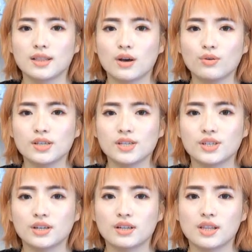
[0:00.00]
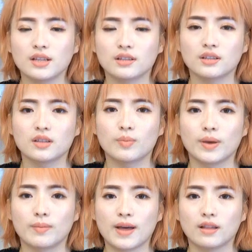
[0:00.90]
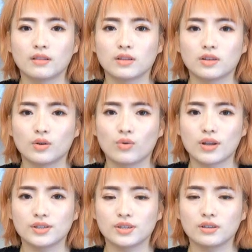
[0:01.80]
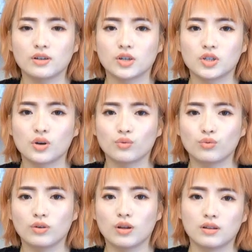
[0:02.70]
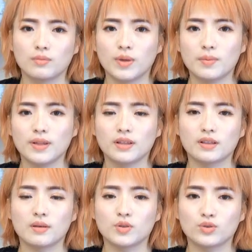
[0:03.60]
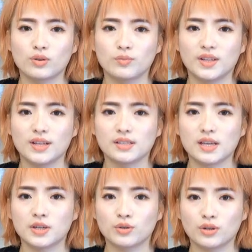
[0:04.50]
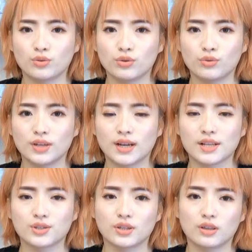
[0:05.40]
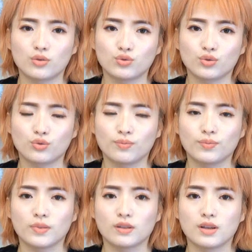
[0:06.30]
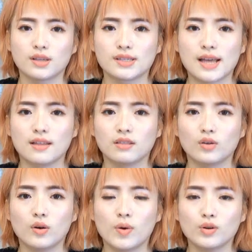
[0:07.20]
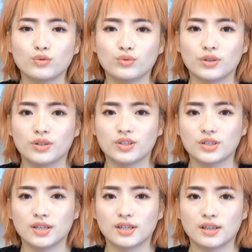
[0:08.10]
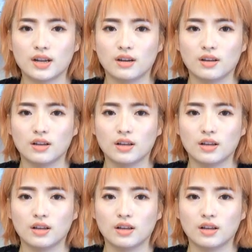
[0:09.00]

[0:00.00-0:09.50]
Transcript: 他会在情人那里得到陪伴、得到关心和照顾，慢慢的他们就会迷恋在这段错误的感情当中。三、能够帮助女人事业的男人，